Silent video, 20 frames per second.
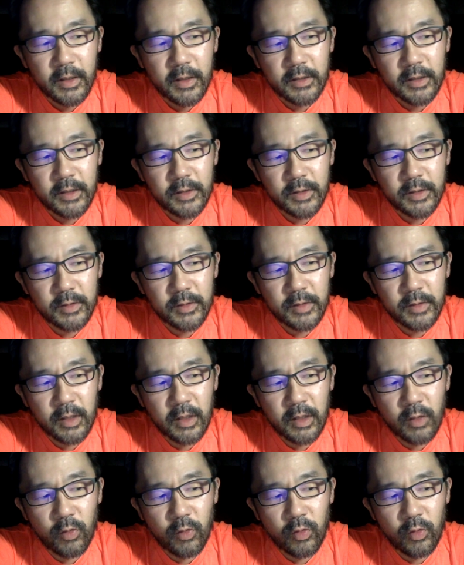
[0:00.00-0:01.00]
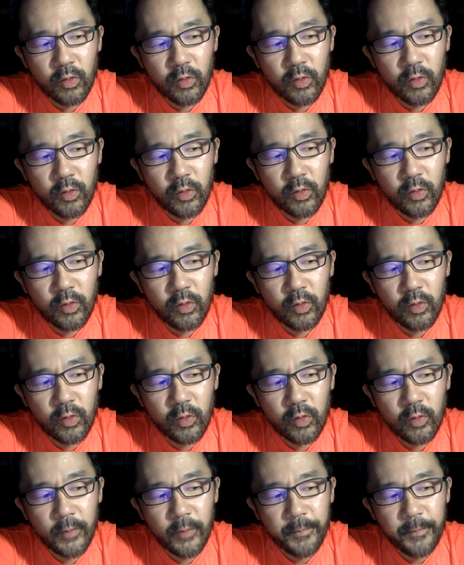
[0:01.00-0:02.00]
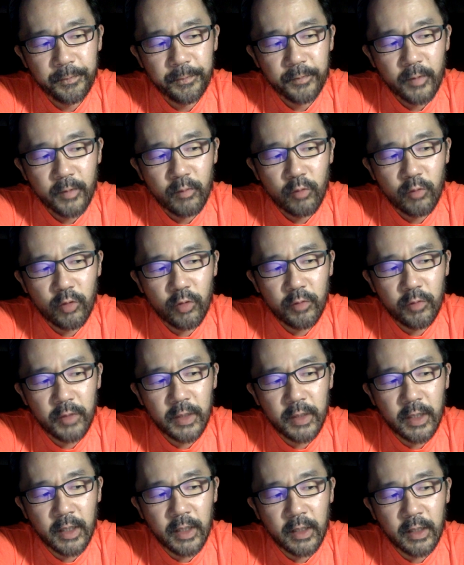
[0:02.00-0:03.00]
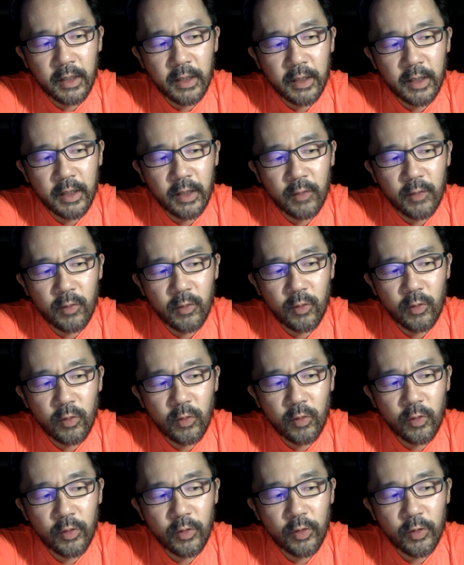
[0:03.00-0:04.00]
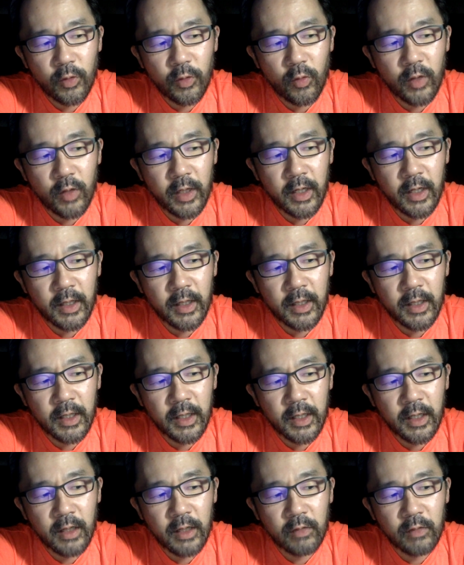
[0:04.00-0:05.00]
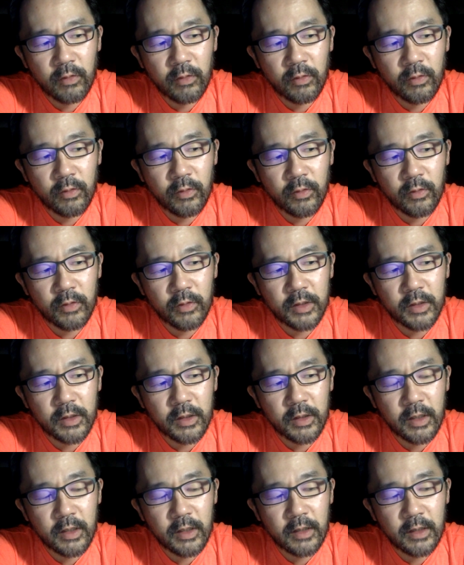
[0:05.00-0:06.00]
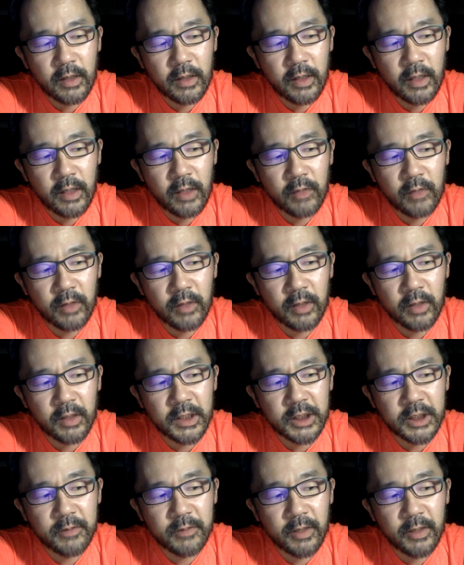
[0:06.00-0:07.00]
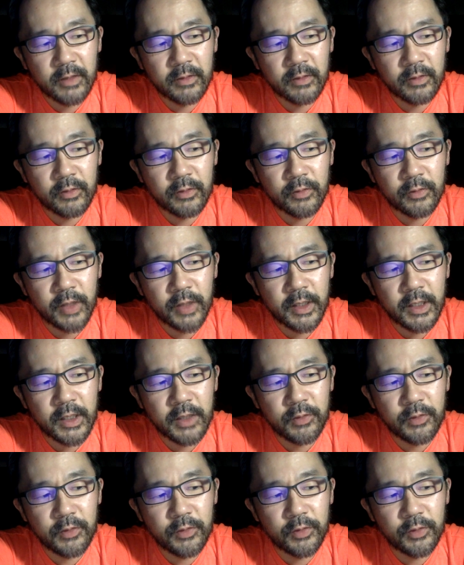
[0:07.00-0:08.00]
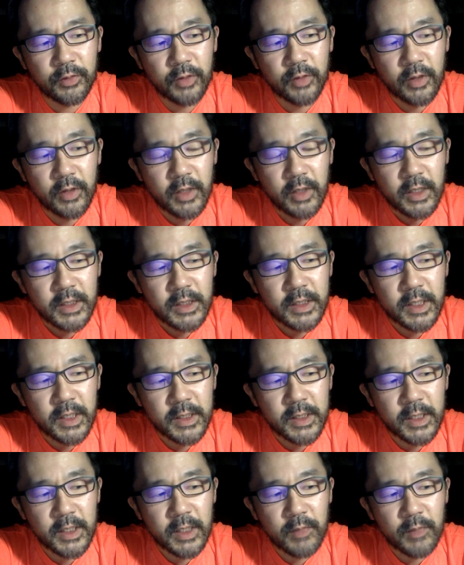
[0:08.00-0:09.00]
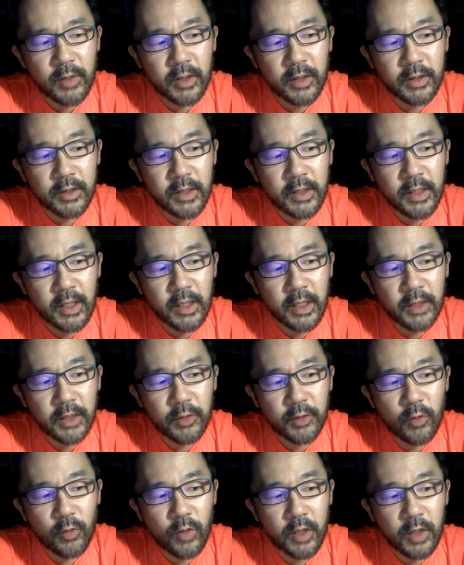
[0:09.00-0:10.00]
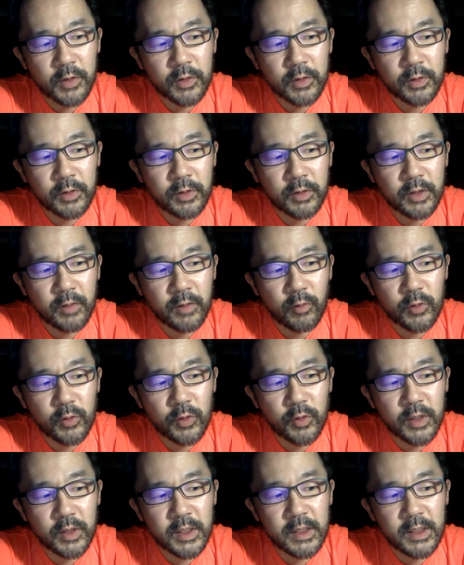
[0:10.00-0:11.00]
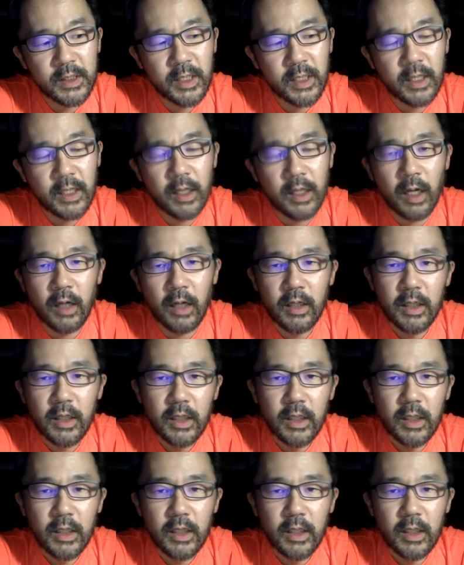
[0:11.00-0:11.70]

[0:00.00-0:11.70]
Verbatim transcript: で、なんかこう、僕みたいなね、こう、汚れがね、あの大学の中で一番上にいる先生に向かってね、なんか評価をするっていうのはものすごい失礼な、